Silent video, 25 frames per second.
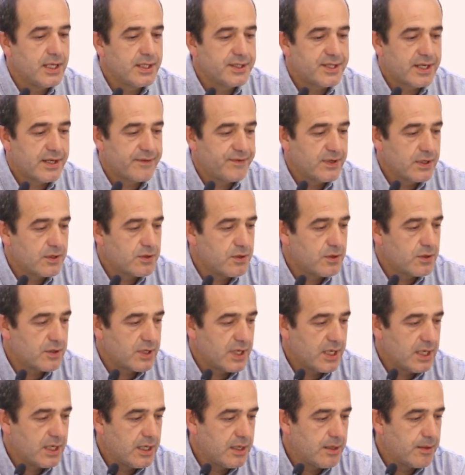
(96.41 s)
el tráfico
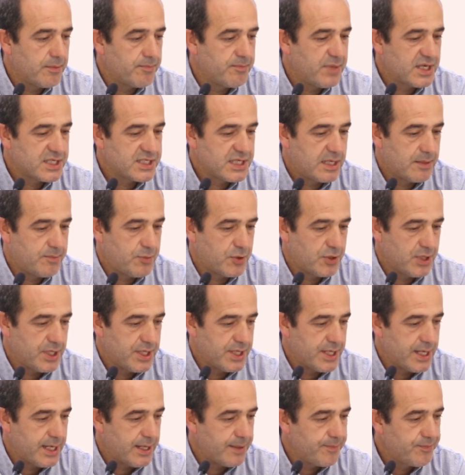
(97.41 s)
que pasa por
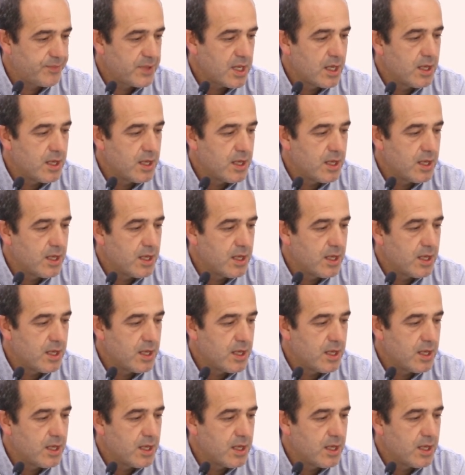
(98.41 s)
ella.